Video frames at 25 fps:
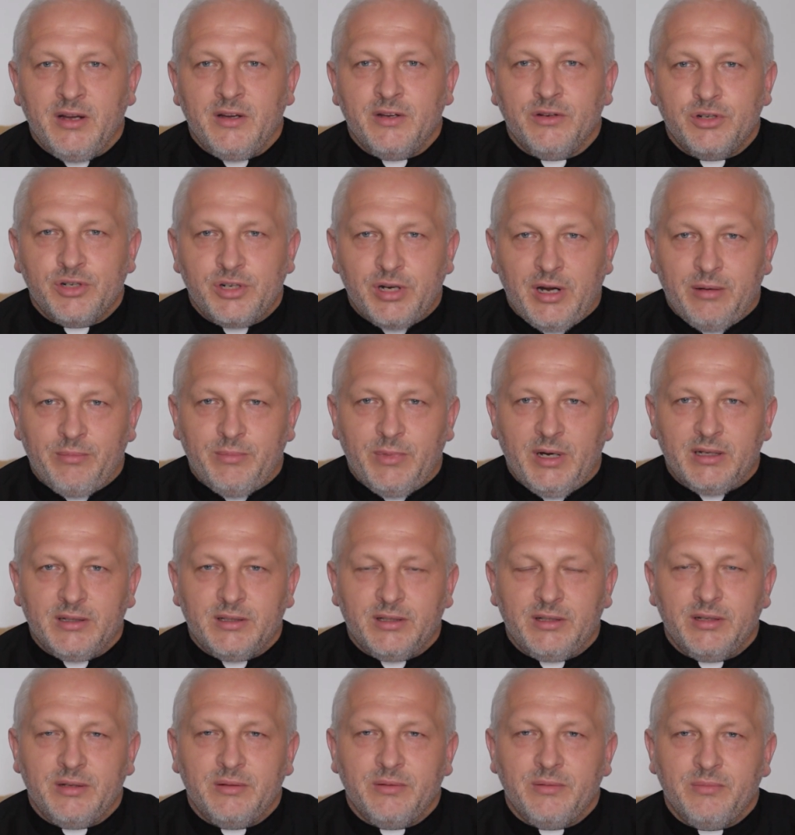
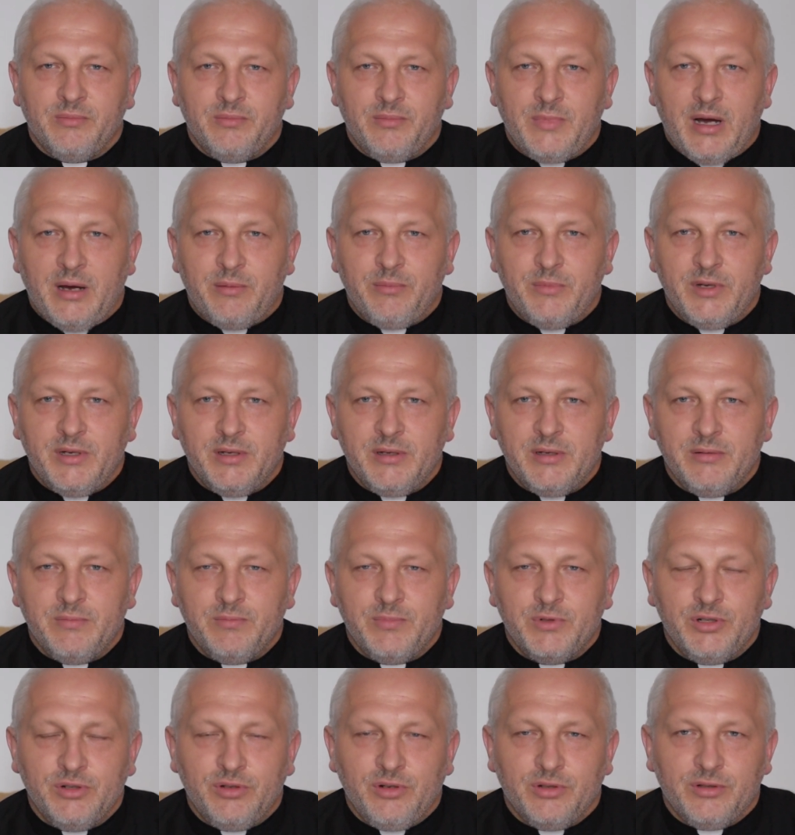Szabat mamy
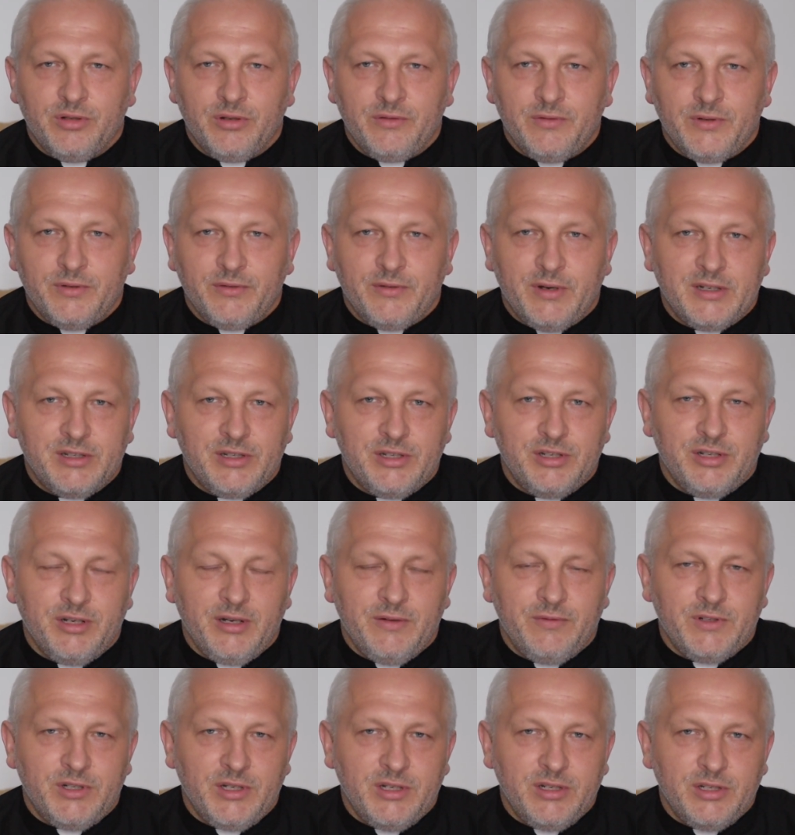przygotowywać się
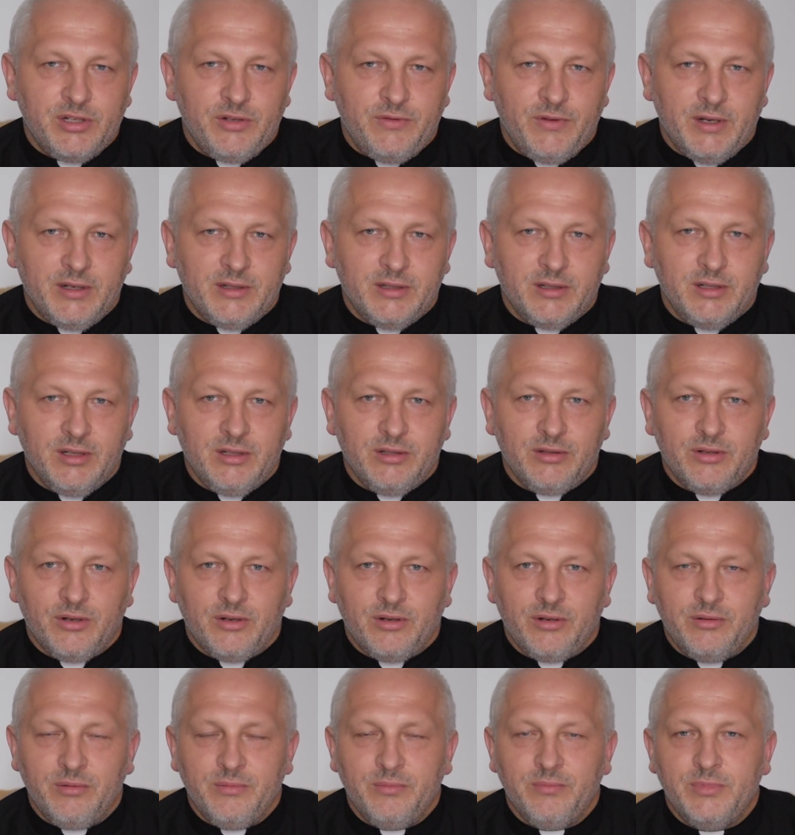w Dzień Święty
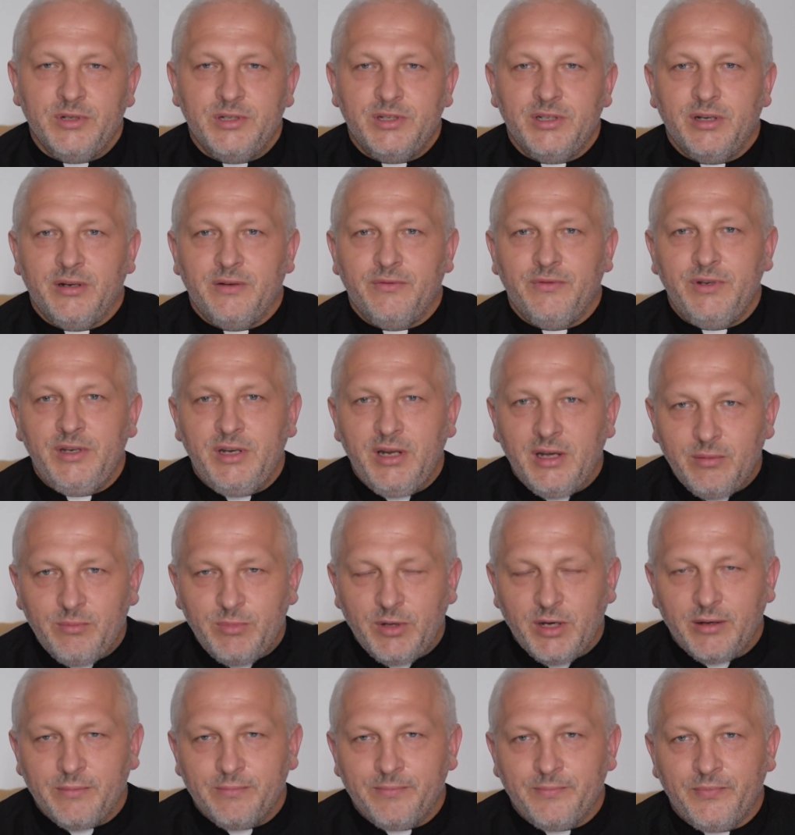do bycia w
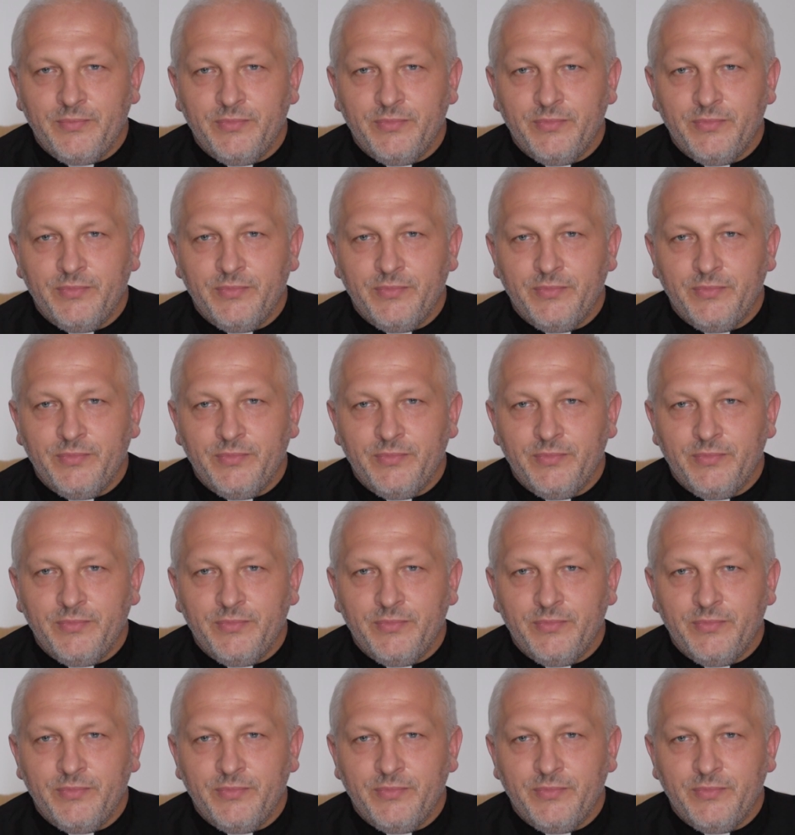niebie.